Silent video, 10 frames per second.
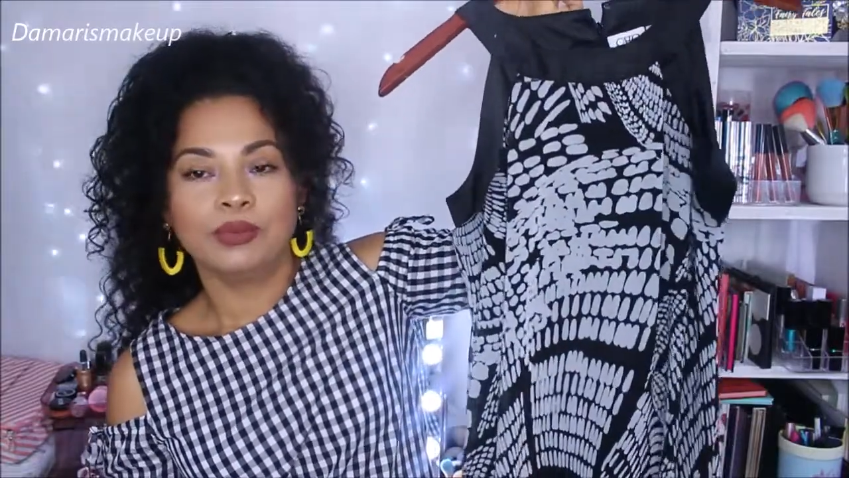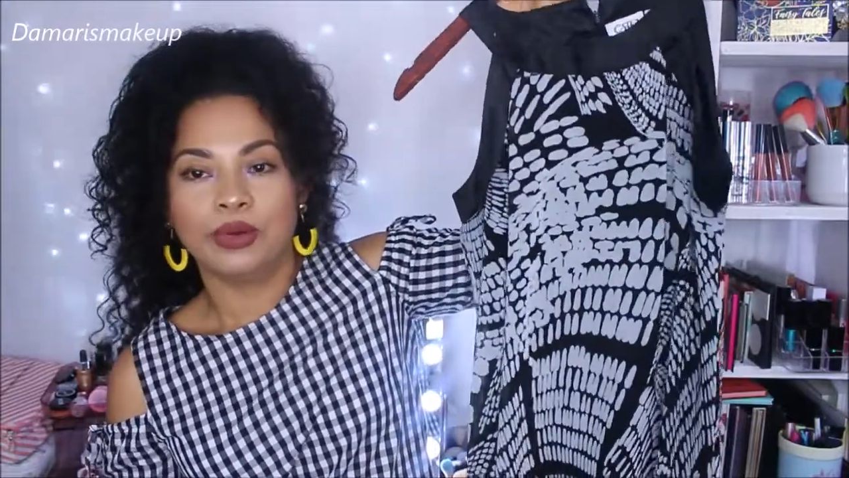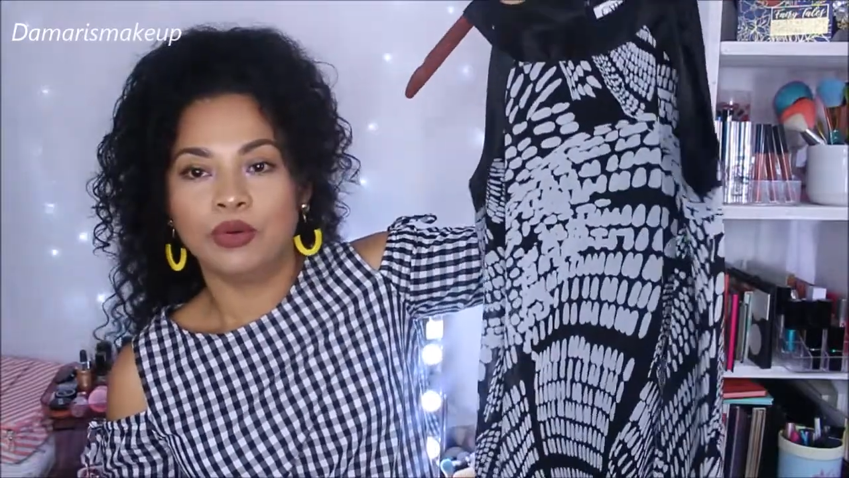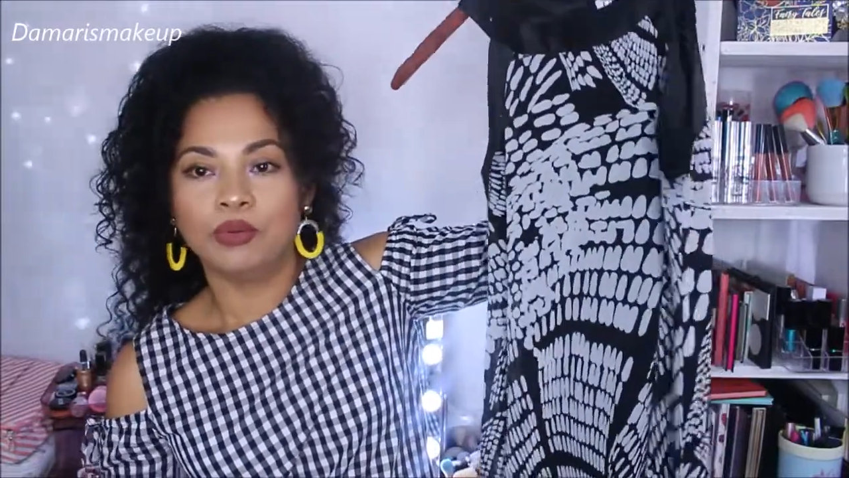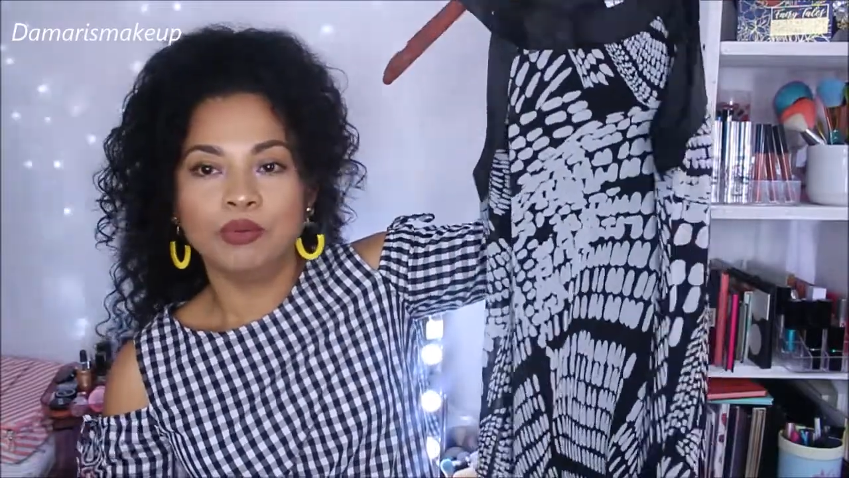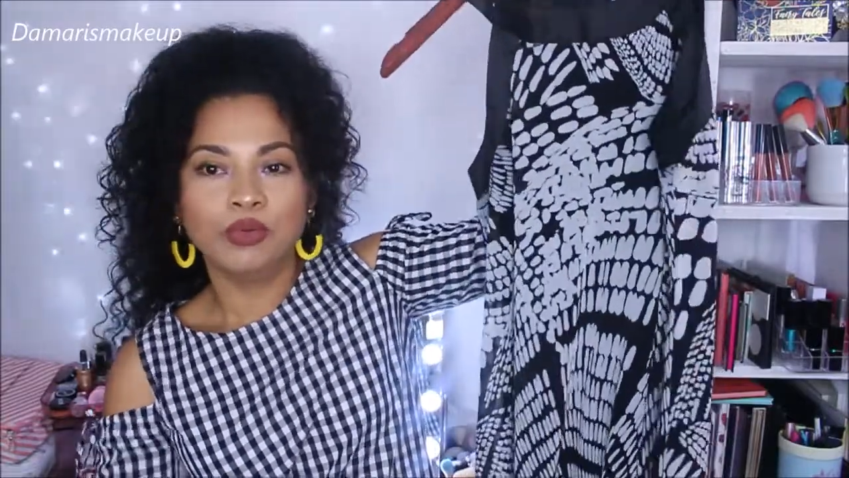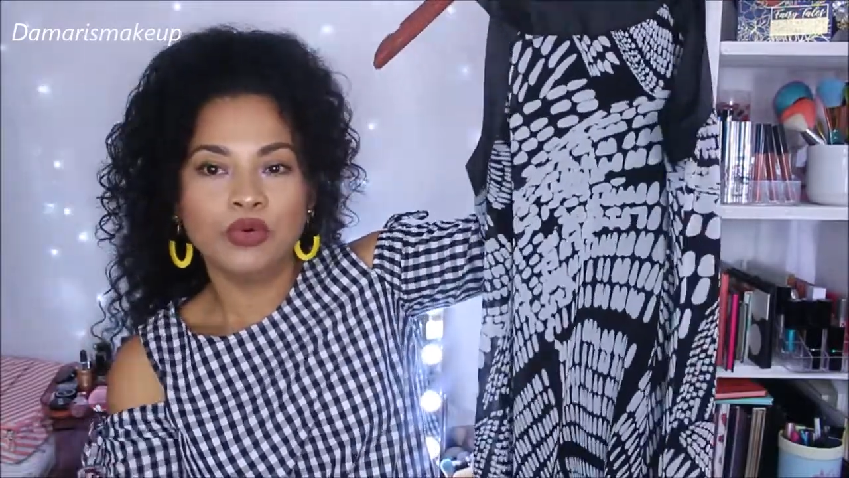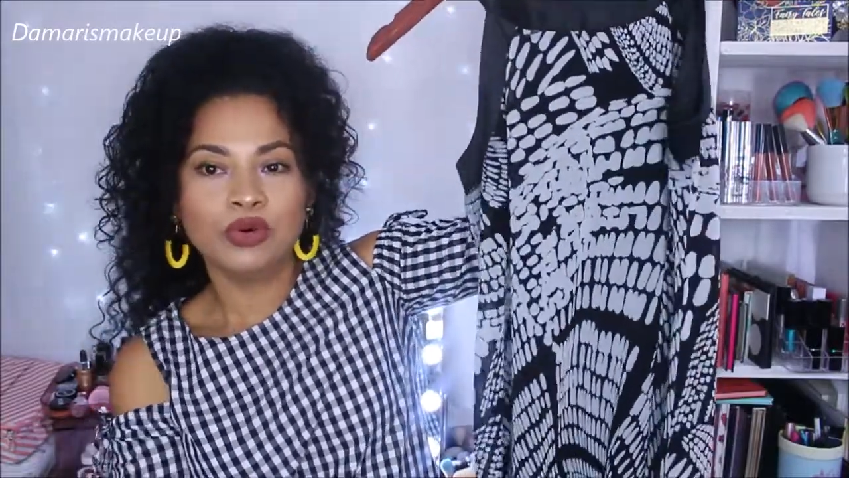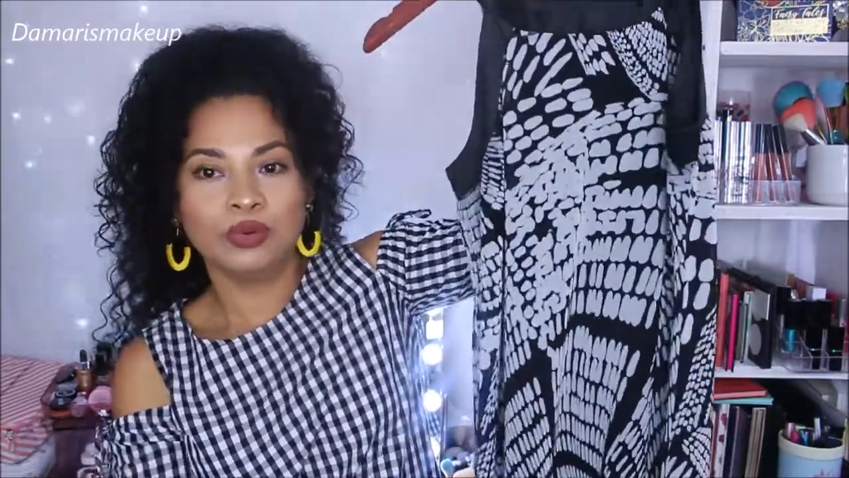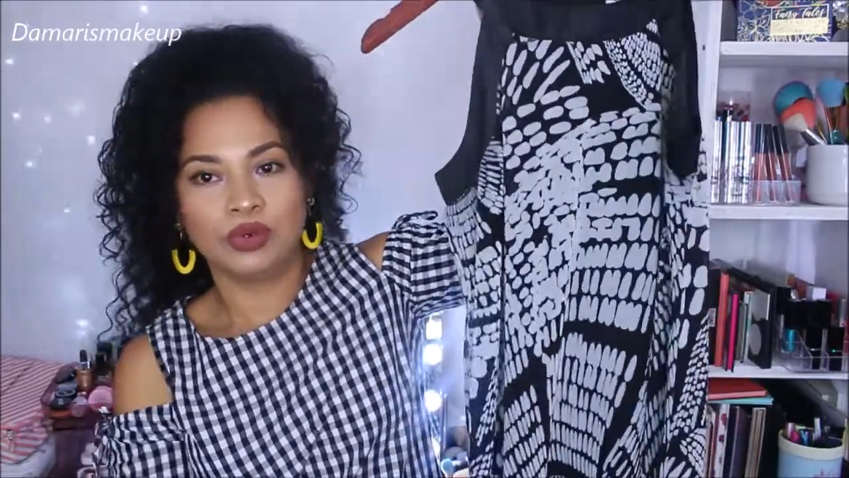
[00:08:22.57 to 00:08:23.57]
pero
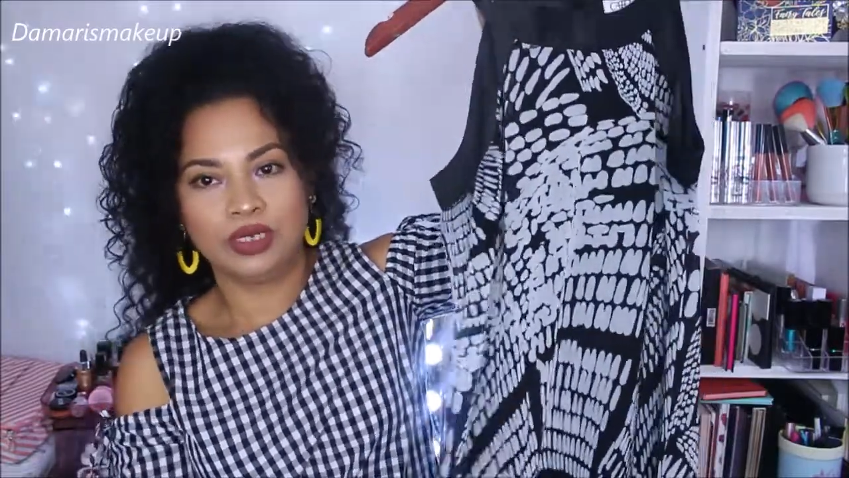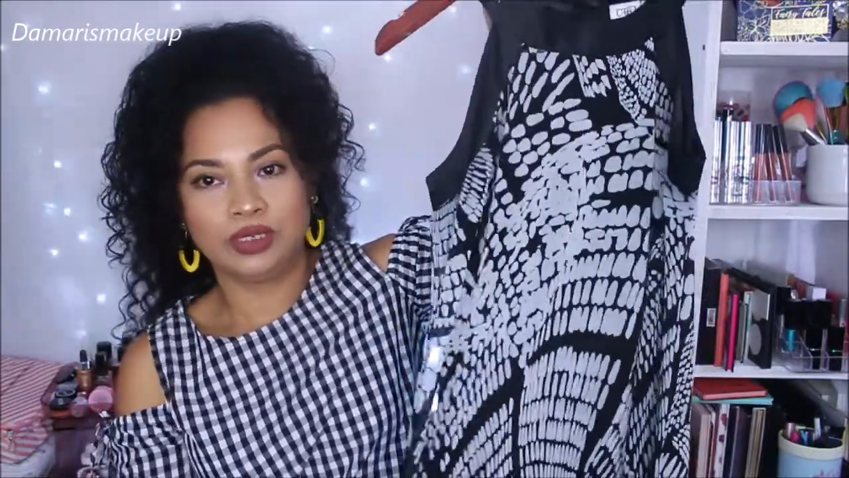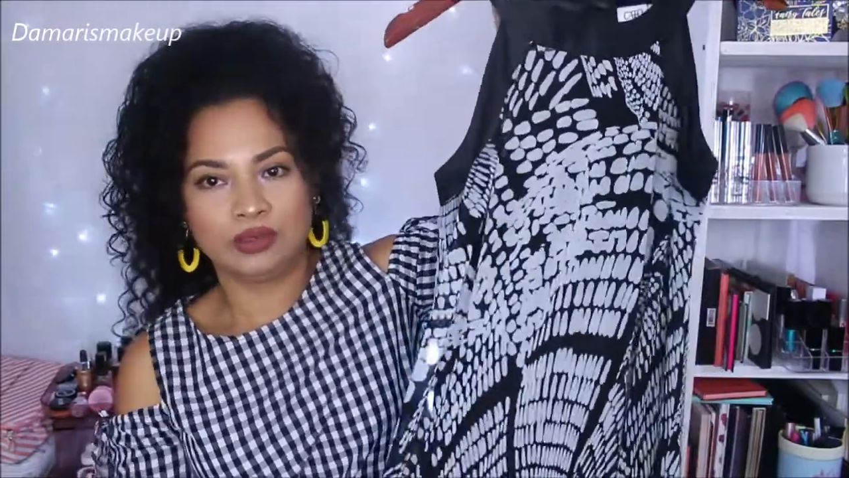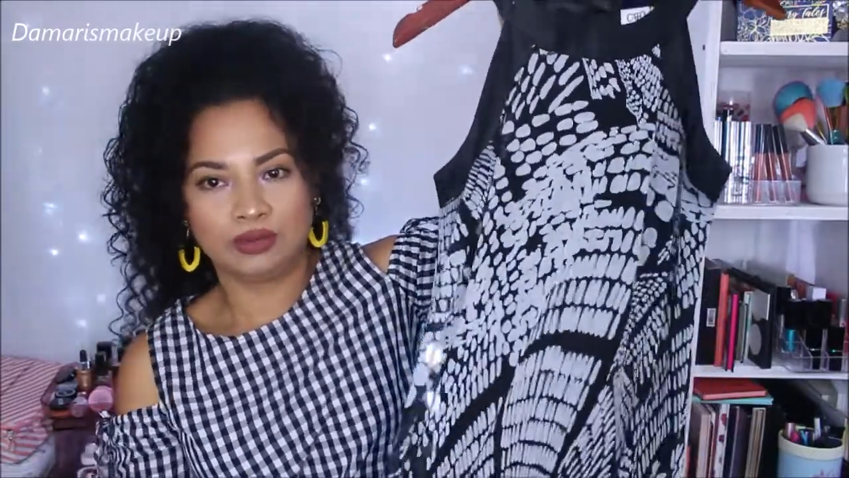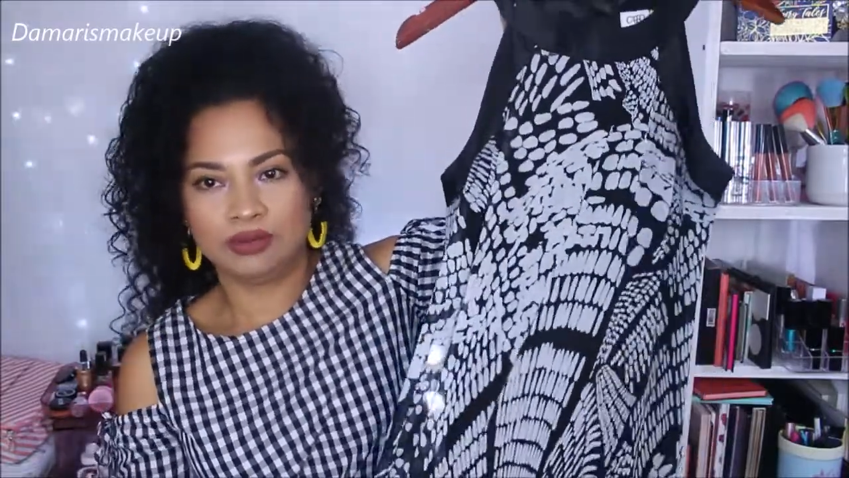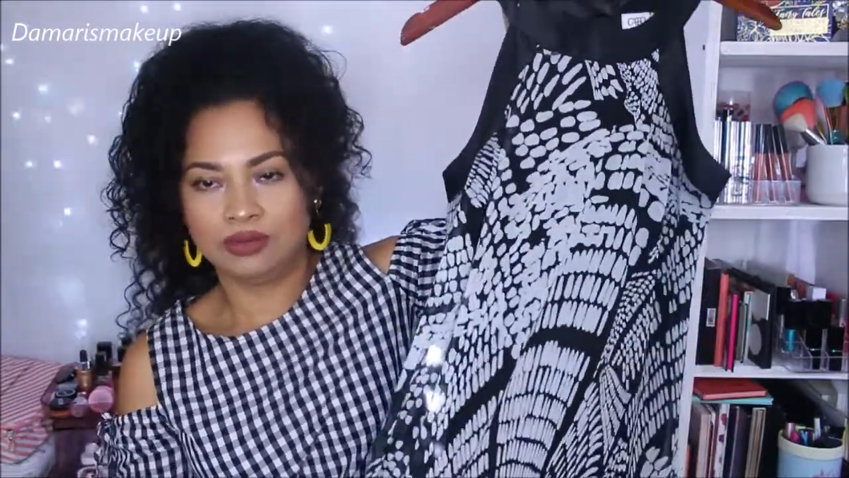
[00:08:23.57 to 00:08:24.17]
muy bonito.